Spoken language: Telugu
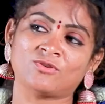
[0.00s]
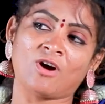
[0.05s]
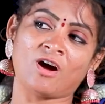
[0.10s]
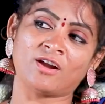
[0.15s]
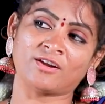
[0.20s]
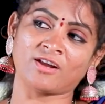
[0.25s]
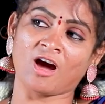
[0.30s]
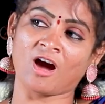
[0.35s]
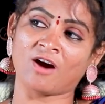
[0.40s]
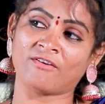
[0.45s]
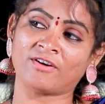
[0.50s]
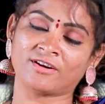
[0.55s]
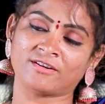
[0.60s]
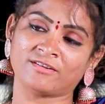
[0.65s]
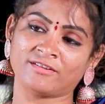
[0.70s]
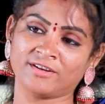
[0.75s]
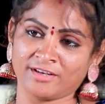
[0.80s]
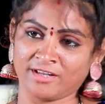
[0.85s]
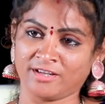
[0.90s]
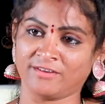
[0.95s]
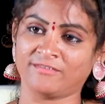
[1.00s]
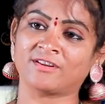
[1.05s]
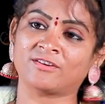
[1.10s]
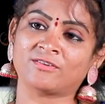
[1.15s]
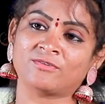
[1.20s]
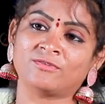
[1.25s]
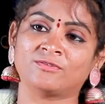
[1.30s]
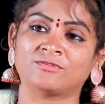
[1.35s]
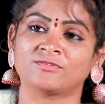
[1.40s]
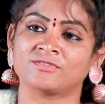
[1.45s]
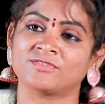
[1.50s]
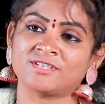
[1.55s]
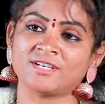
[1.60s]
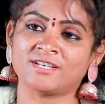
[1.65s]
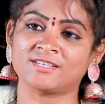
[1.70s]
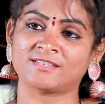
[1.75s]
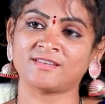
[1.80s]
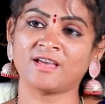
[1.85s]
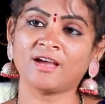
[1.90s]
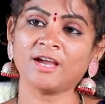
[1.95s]
సో అటు ఆ వర్క్ ఇటు ఈ వర్క్
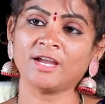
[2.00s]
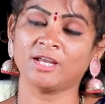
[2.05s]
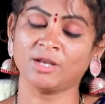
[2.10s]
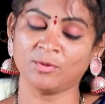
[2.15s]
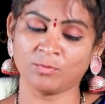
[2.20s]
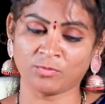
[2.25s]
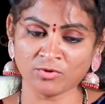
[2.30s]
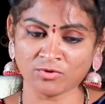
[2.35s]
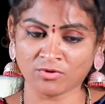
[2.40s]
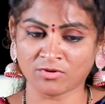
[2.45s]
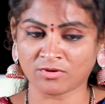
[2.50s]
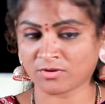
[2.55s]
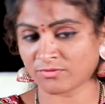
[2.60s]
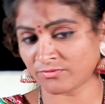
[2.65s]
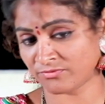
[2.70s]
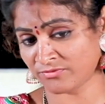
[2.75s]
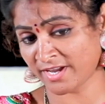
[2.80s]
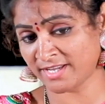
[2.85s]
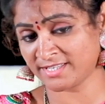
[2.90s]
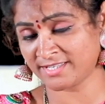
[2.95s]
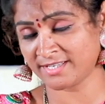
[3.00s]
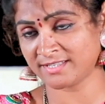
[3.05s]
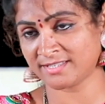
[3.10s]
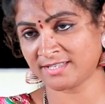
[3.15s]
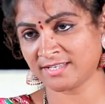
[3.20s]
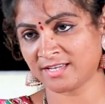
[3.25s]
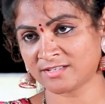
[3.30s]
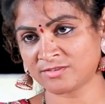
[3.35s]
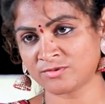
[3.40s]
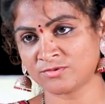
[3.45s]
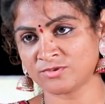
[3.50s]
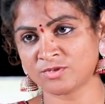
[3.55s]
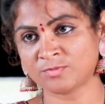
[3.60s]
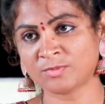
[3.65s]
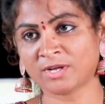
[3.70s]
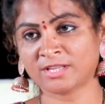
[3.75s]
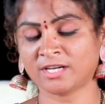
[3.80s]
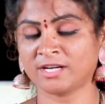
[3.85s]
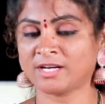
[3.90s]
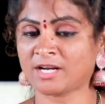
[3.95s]
చేసిన ఇప్పుడు ఫైవ్ సిక్స్ ఇయర్స్ నుంచి
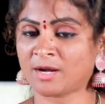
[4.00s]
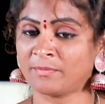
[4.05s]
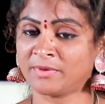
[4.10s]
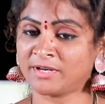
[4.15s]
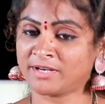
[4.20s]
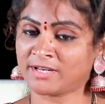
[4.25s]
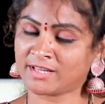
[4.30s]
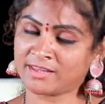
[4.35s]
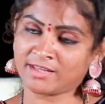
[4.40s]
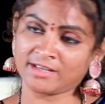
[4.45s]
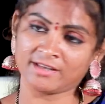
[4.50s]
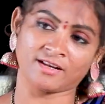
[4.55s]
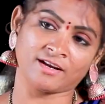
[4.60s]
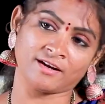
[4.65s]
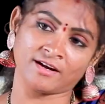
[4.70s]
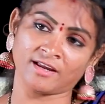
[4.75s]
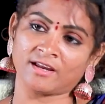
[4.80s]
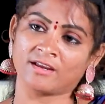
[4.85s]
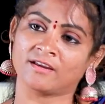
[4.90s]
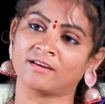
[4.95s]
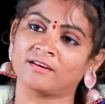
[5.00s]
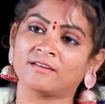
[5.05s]
మాత్రం కంప్లీట్గా దీంట్లోనే